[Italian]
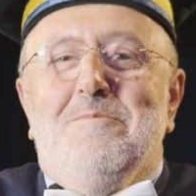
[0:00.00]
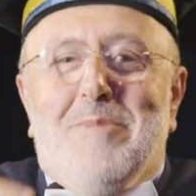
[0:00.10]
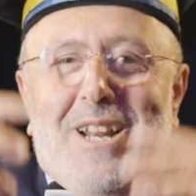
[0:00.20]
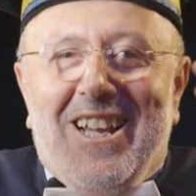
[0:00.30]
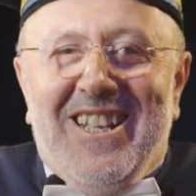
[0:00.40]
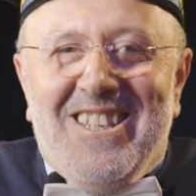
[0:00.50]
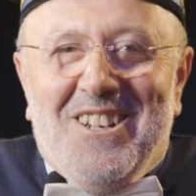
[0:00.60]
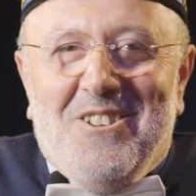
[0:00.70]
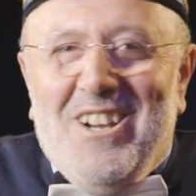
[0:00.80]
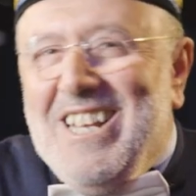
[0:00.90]
un brand,
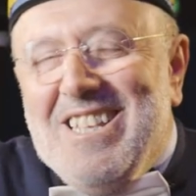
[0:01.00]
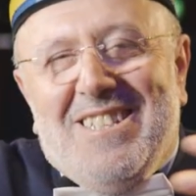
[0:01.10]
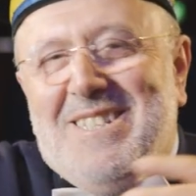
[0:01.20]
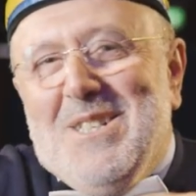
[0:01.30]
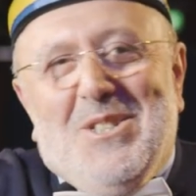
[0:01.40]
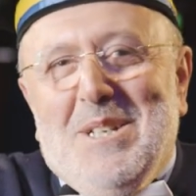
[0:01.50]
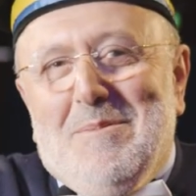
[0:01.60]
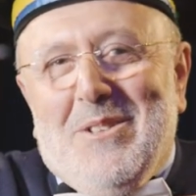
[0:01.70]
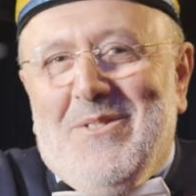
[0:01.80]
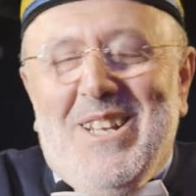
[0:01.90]
no? È la destinazione
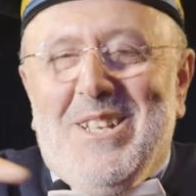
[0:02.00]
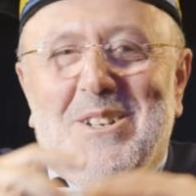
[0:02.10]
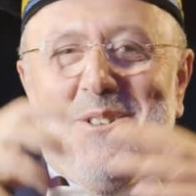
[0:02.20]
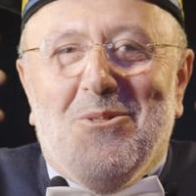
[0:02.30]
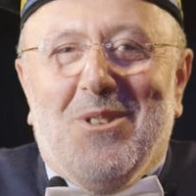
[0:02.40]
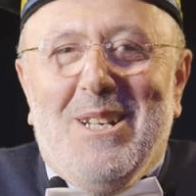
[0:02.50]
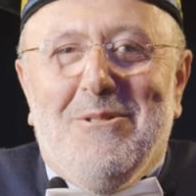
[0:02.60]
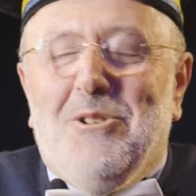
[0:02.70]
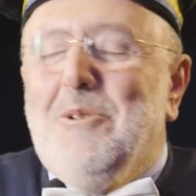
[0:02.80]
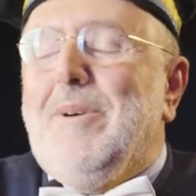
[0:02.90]
preferita di tutta
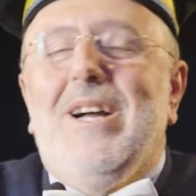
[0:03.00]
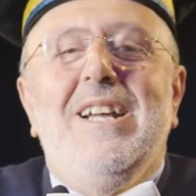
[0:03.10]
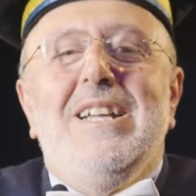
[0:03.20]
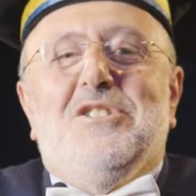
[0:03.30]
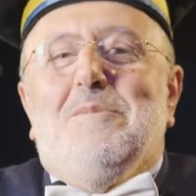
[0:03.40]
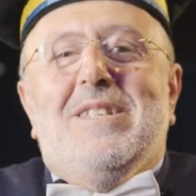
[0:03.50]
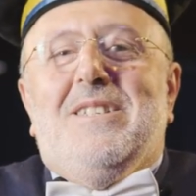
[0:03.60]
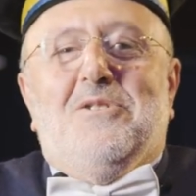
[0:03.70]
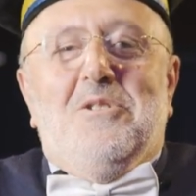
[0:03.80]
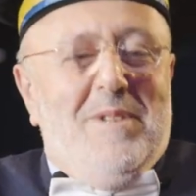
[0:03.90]
l'Europa. Insomma,
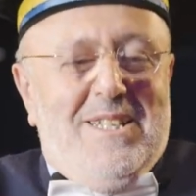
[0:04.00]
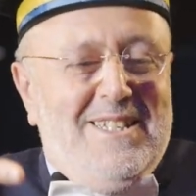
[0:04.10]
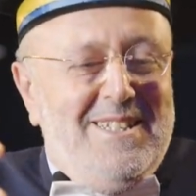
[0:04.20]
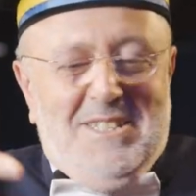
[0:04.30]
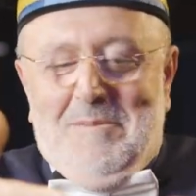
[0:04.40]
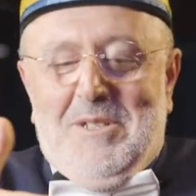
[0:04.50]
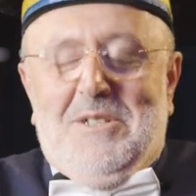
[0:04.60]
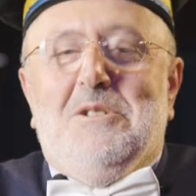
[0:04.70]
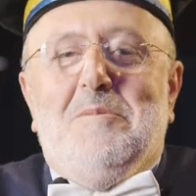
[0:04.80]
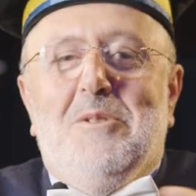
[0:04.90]
si sono messe insieme,
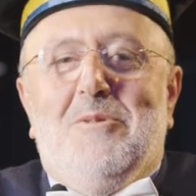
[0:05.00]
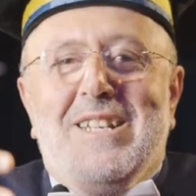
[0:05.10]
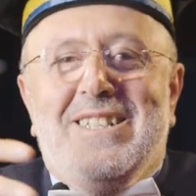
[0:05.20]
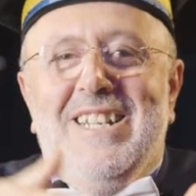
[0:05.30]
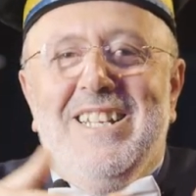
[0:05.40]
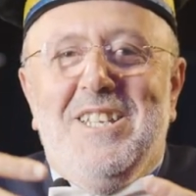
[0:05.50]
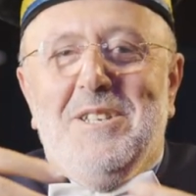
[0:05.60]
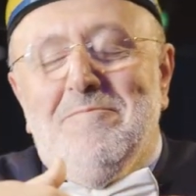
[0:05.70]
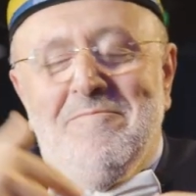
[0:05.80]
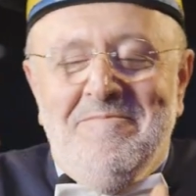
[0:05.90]
secondo me, una serie
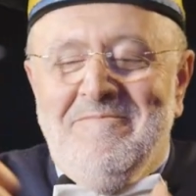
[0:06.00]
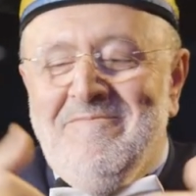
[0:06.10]
di,